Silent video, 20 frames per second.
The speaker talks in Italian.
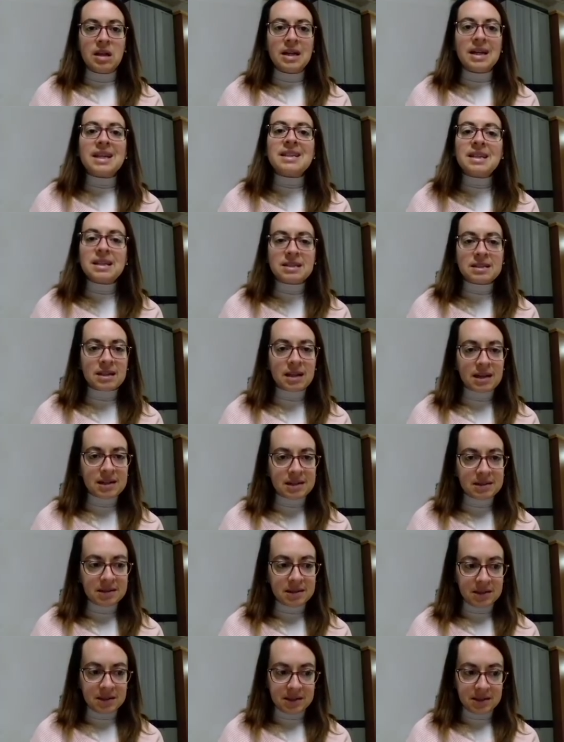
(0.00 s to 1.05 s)
La terza
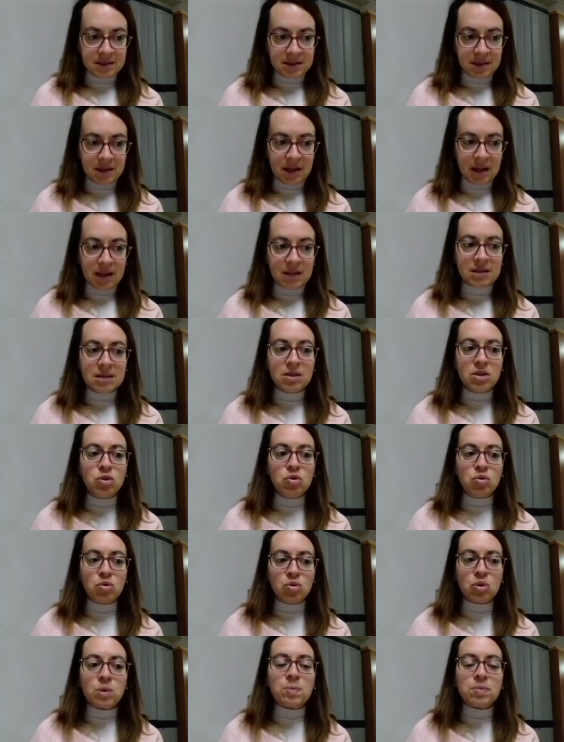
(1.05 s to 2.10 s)
caratteristica di
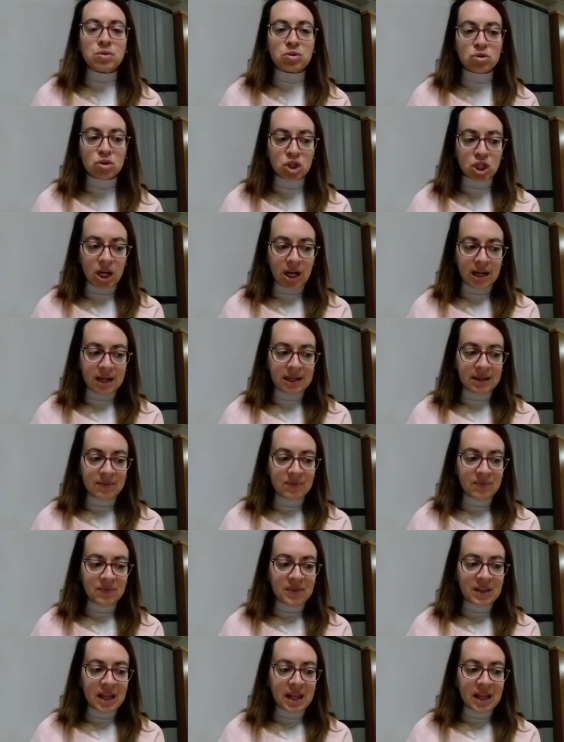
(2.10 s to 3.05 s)
un gruppo sociale